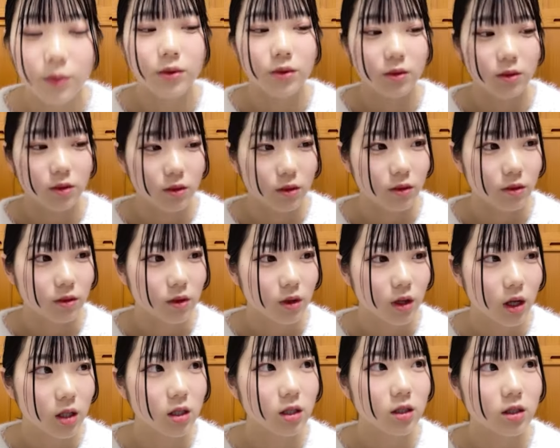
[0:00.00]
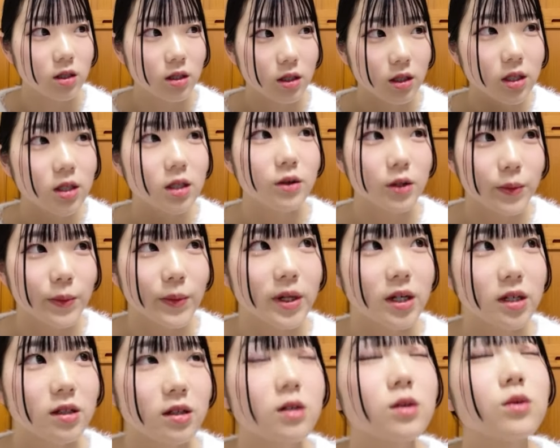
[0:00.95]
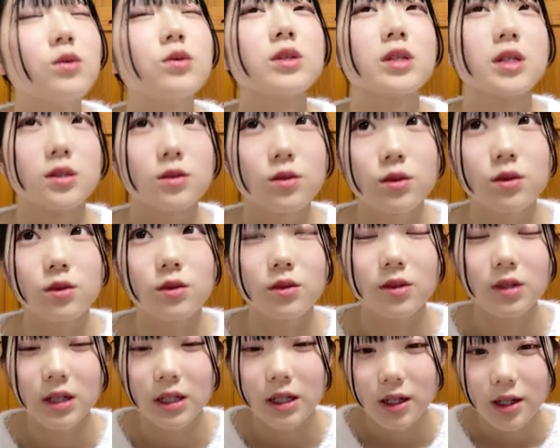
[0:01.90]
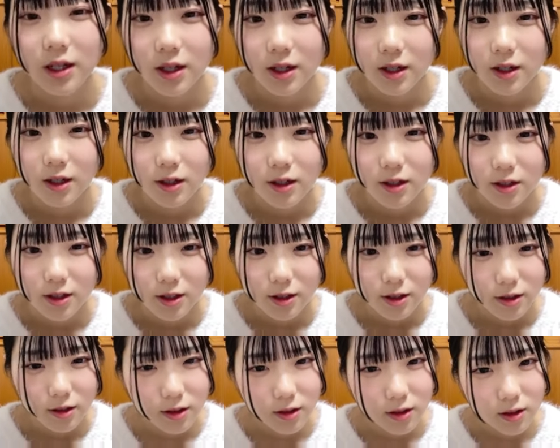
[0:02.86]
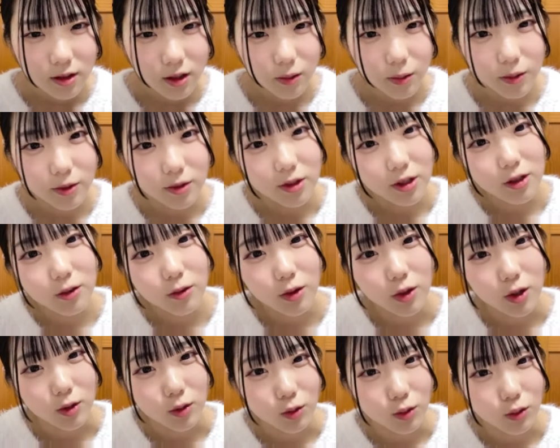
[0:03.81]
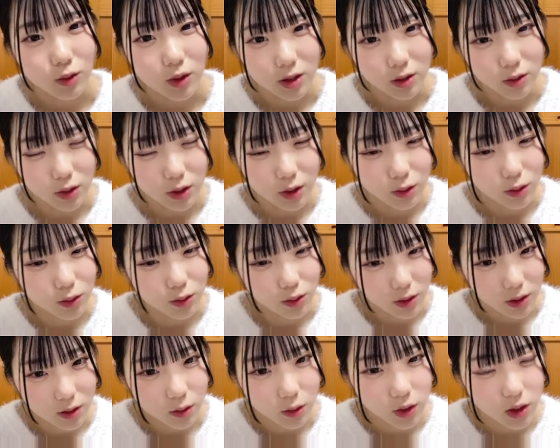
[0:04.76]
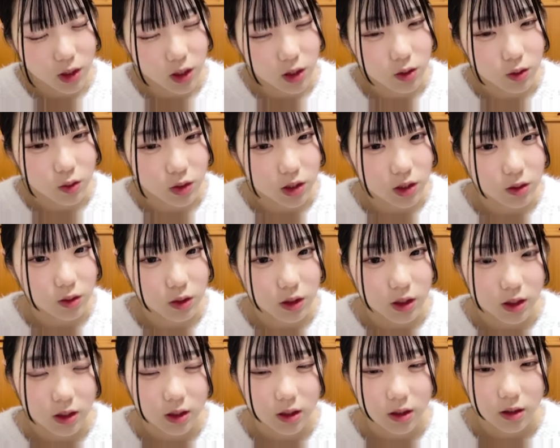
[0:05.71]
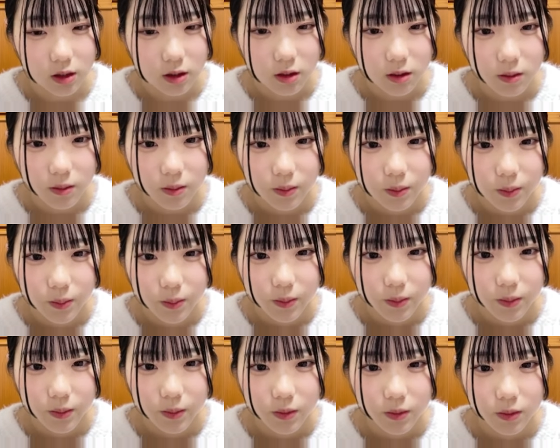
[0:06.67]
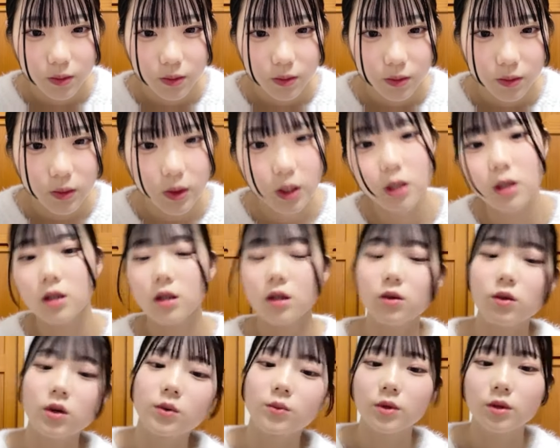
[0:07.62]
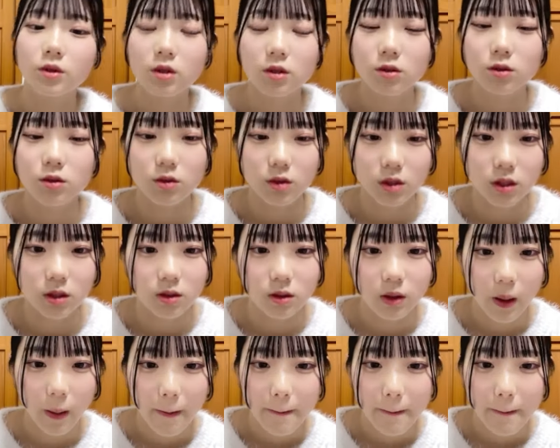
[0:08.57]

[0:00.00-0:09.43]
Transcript: 分かなレナは今神奈川おるけど多分名古屋の方が揺れるような大きい余震とか来たら。ね名古屋も揺れるよな